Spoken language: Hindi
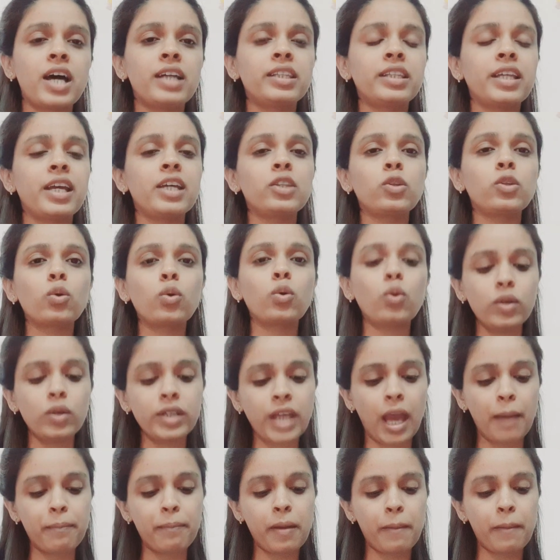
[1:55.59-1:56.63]
चाहते हैं तो
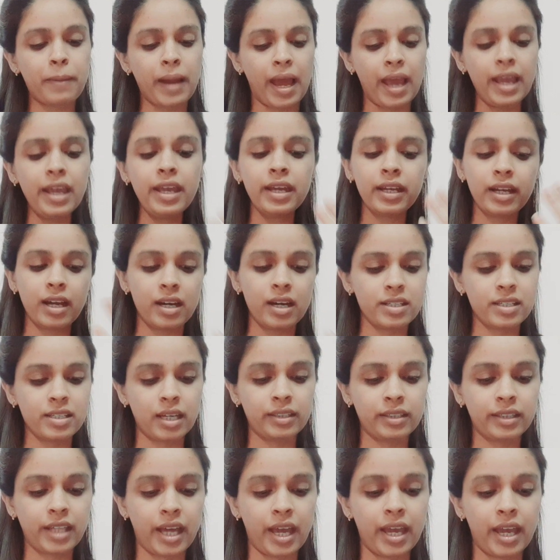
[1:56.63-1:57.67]
कौन यहाँ पे अप्लाई कर
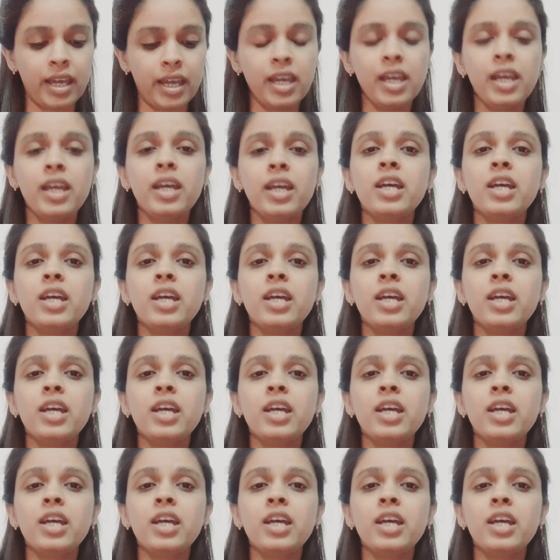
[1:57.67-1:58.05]
सकता है